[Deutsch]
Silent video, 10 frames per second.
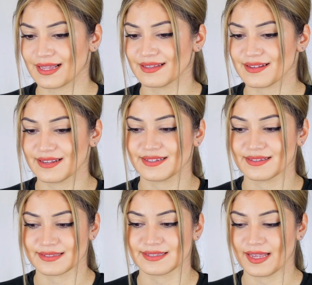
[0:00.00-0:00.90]
ganz
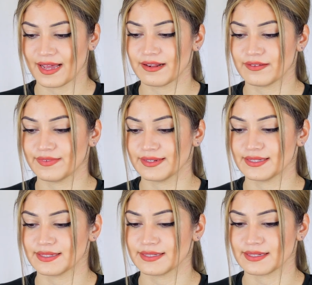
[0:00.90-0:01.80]
essentiell,
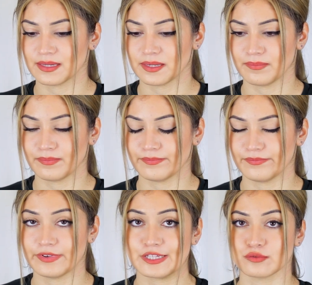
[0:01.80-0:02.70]
finde ich,
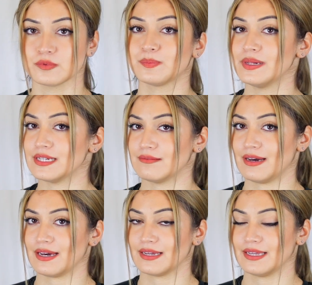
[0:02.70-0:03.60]
ähm, wenn es ums Bilder
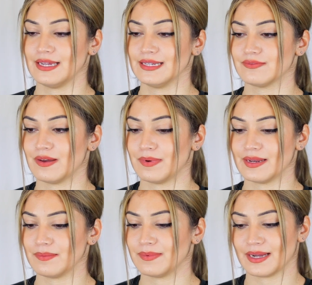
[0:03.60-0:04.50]
machen geht, weil man
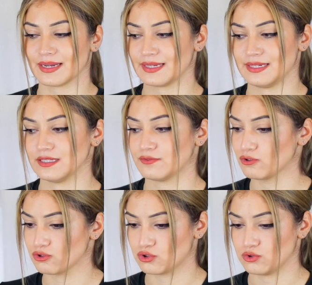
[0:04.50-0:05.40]
eben kein richtiges
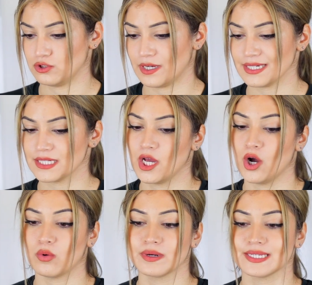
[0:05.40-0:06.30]
Fotostudio hat.
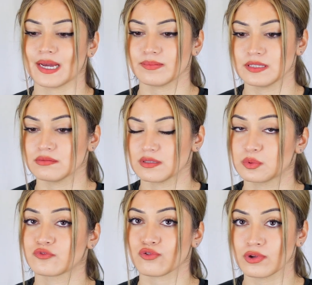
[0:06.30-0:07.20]
Und ich habe die zum
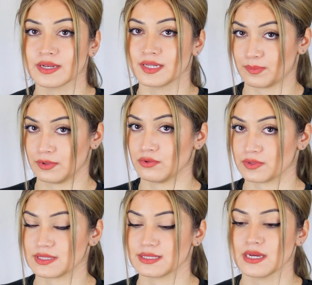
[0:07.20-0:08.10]
Beispiel früher nicht
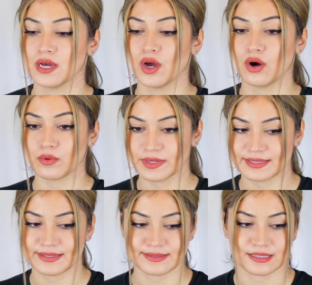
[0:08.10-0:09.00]
benutzt und
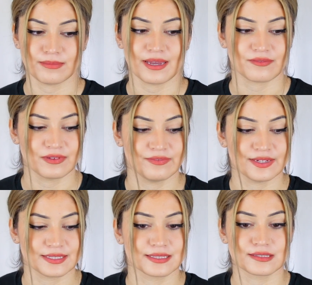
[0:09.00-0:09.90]
jetzt erst gemerkt, wie
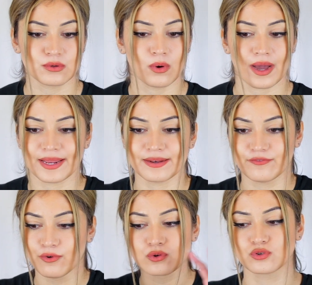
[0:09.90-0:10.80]
wichtig so eine
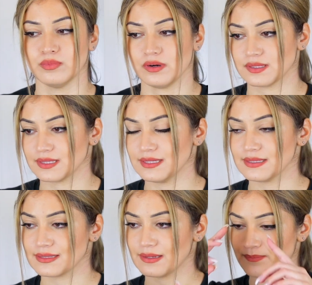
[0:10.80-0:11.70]
Fotobox
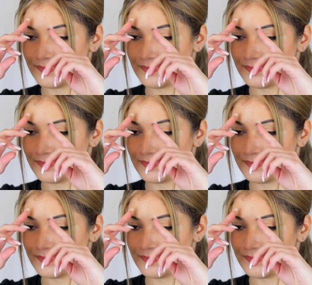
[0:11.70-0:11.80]
ist.